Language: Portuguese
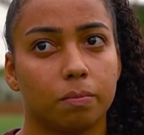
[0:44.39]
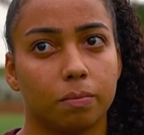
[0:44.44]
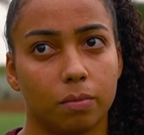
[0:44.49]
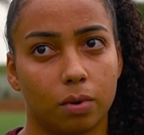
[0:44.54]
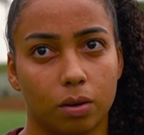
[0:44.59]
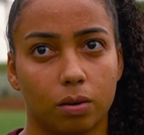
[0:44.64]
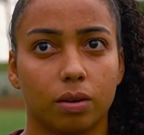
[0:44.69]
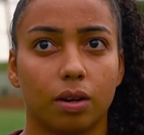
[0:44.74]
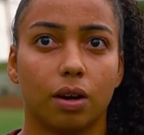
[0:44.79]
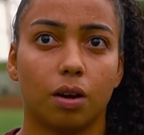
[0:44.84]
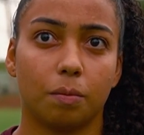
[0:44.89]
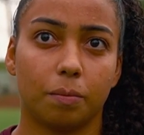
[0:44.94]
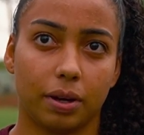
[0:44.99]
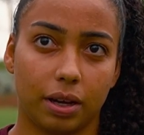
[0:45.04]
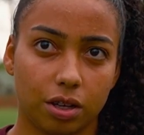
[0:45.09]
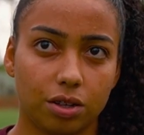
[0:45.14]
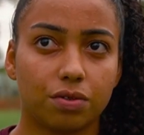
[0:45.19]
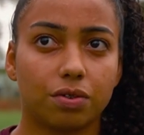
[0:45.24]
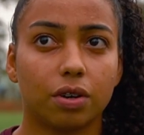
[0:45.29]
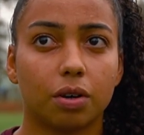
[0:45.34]
Bom,
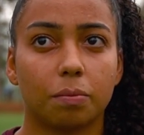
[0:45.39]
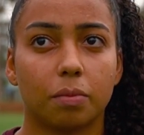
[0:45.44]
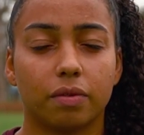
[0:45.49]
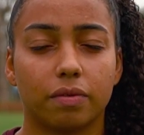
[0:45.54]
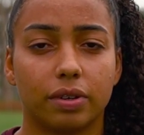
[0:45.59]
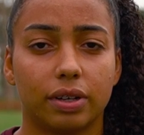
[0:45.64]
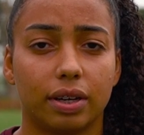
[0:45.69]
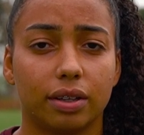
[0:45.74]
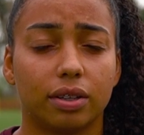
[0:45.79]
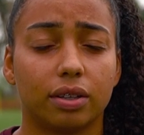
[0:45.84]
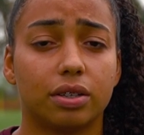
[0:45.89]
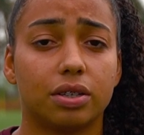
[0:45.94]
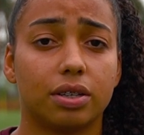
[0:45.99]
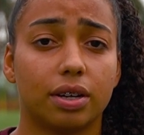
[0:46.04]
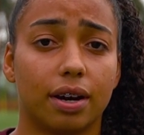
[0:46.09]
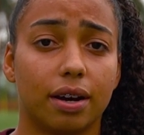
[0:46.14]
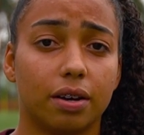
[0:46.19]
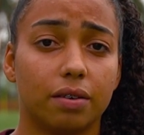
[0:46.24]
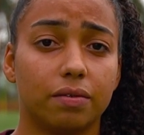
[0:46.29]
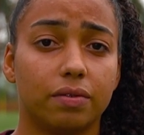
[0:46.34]
realmente foi uma virada de
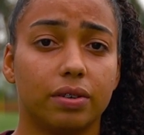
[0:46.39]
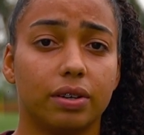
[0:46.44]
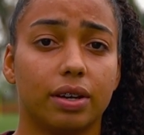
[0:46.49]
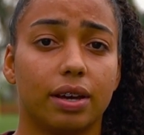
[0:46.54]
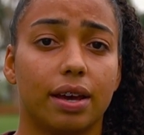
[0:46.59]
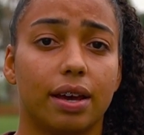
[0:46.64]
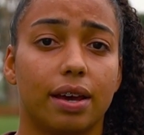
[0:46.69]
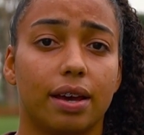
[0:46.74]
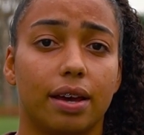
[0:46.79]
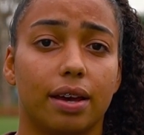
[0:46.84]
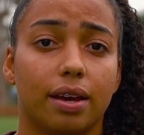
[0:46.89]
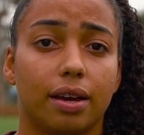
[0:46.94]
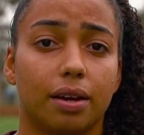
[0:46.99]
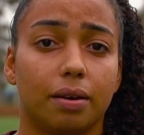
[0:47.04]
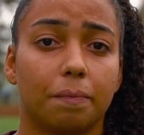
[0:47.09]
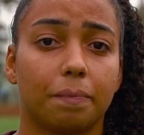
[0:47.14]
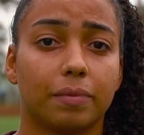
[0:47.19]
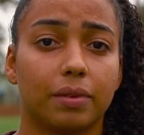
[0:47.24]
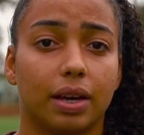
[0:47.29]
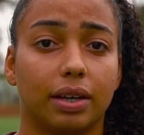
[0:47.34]
chave.
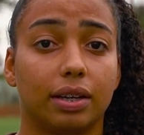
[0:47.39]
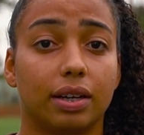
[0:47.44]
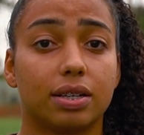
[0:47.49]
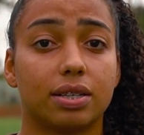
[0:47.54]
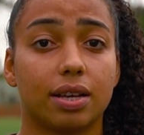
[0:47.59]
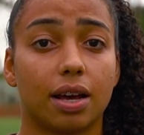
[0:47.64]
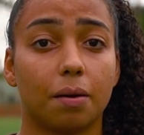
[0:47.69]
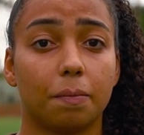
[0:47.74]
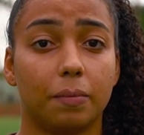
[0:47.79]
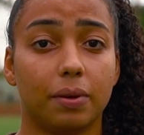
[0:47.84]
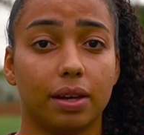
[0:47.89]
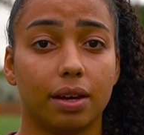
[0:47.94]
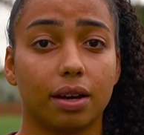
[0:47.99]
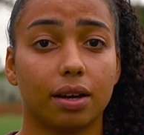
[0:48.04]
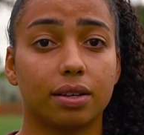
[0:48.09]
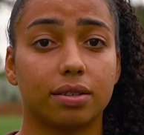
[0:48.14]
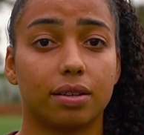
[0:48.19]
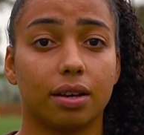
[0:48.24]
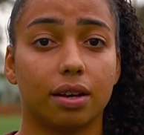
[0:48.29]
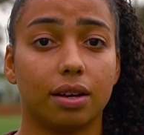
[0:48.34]
É, a gente
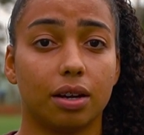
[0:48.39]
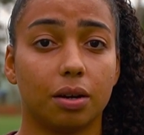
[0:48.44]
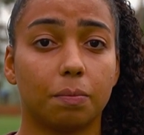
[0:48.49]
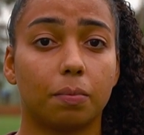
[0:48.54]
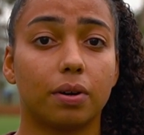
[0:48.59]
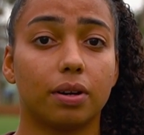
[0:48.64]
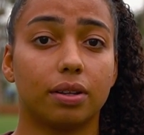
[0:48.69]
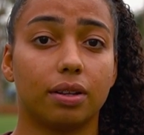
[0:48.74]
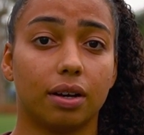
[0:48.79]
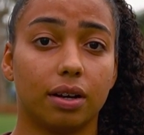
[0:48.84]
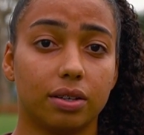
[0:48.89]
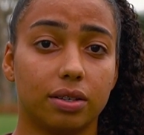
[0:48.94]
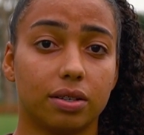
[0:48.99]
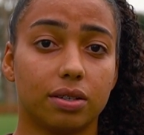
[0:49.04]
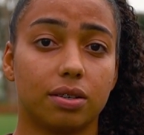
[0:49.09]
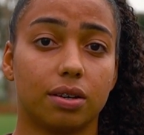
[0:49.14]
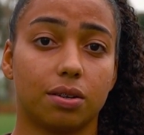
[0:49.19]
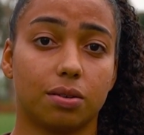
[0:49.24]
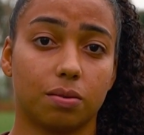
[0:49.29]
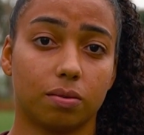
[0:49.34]
sabia que seria importante
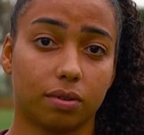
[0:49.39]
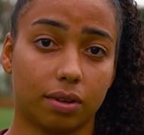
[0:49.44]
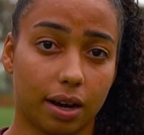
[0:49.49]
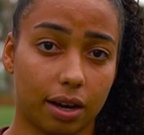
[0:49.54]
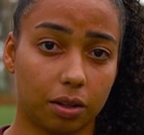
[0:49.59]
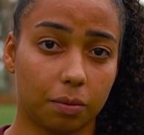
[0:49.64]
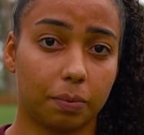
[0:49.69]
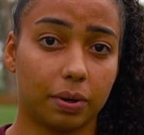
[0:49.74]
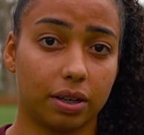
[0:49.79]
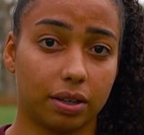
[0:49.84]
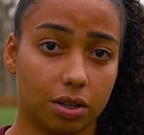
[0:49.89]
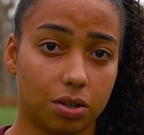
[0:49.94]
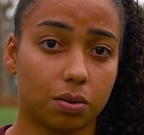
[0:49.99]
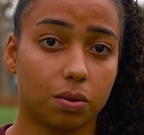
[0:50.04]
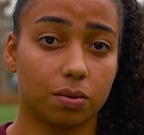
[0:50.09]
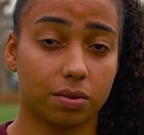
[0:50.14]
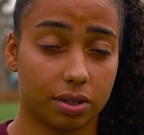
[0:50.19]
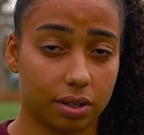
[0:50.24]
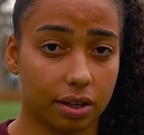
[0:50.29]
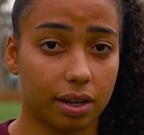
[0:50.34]
esse resultado para a gente
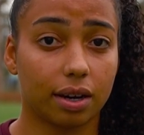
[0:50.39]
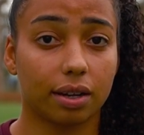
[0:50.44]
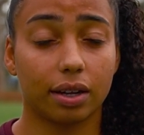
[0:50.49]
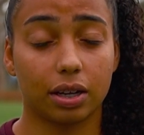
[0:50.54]
conseguir a